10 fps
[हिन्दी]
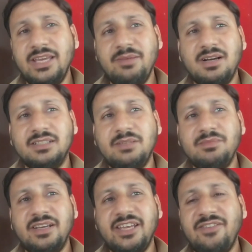गेम
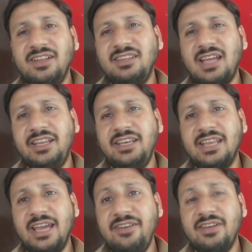ख़त्म करके
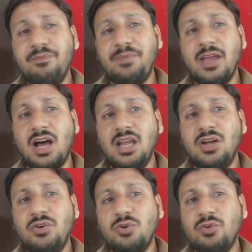139 रन पे ऑल
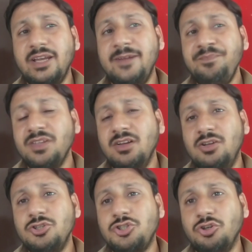आउट हो गए
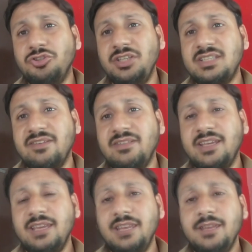चौंतीस ओवर
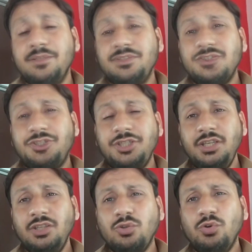खेले और
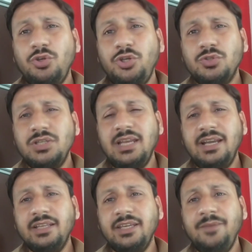जी तो
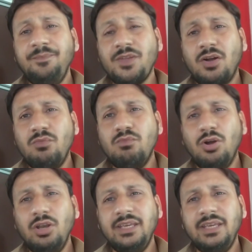न्यूजीलैंड की बॉलिंग